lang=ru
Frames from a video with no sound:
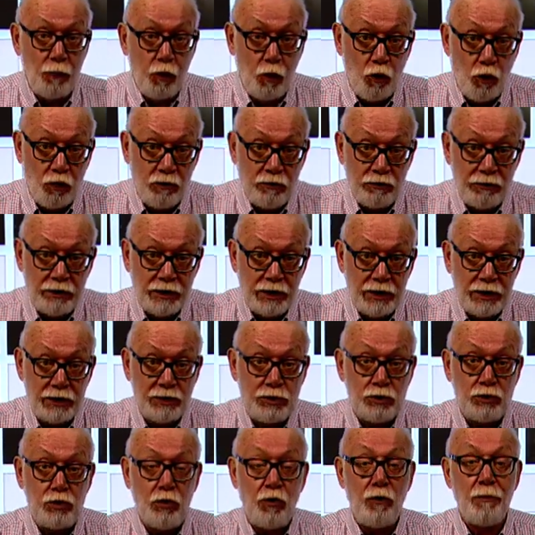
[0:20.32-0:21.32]

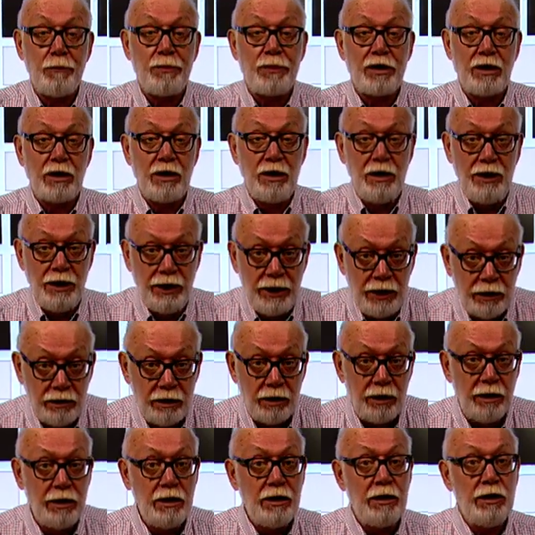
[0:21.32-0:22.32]
полностью
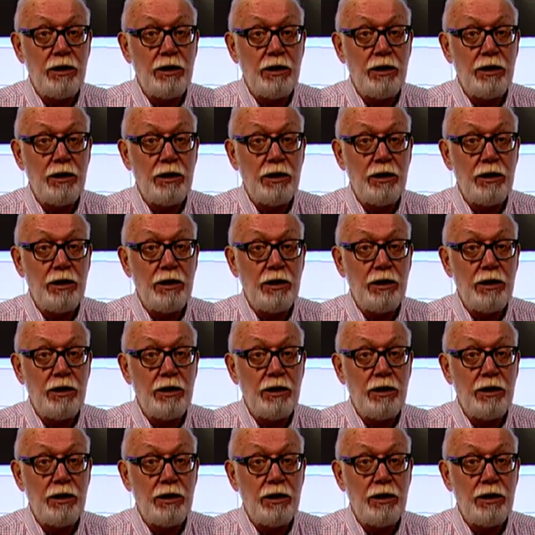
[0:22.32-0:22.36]
прогнил